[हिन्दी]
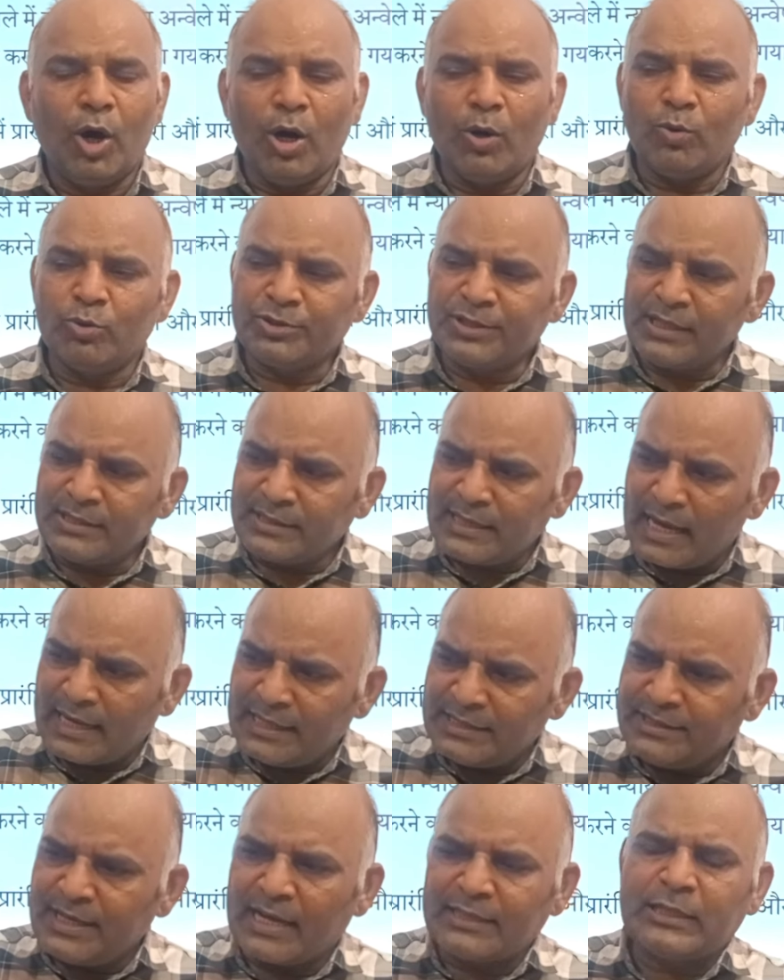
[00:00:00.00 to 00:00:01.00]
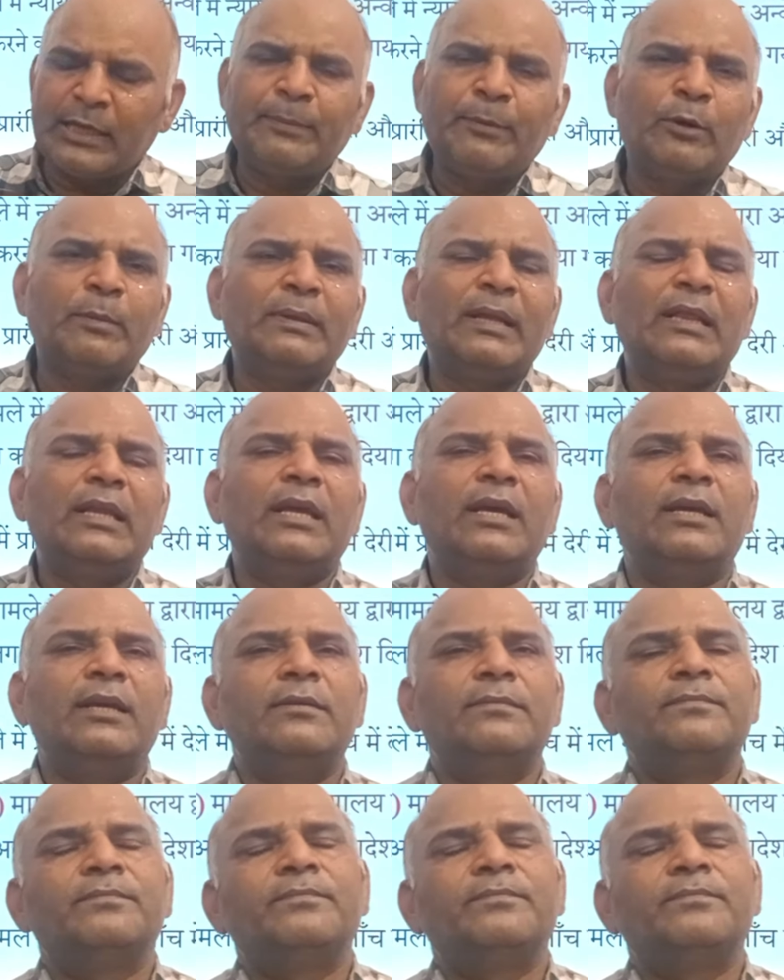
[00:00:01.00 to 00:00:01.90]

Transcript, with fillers: और उसकी सारी जांच रिपोर्ट बदल दी गई